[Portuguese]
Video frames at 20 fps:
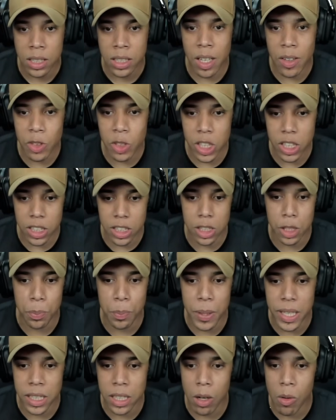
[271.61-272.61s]
Teve um dia que a gente
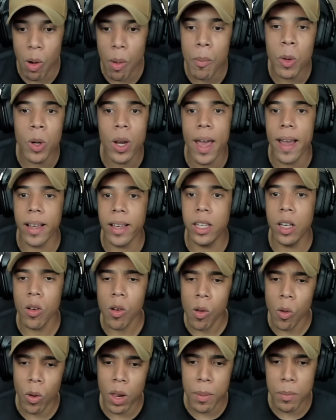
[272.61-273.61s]
prendeu uma mulher aqui, eu
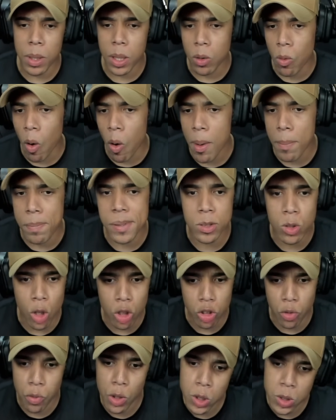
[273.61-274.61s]
não lembro em qual
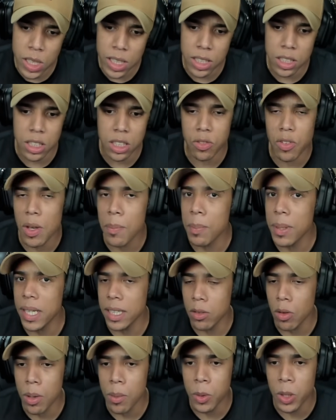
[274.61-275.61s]
episódio foi, eu sei que a gente veio
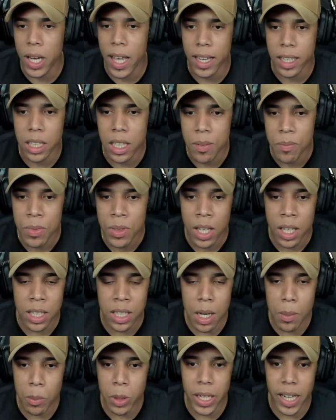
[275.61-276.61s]
prender uma mulher aqui
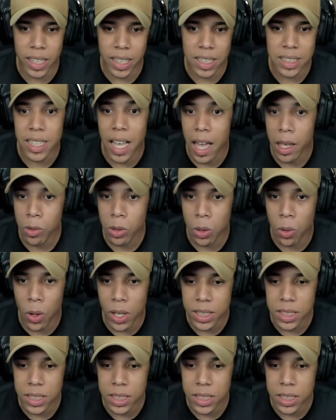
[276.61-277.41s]
e a mulher já saiu igual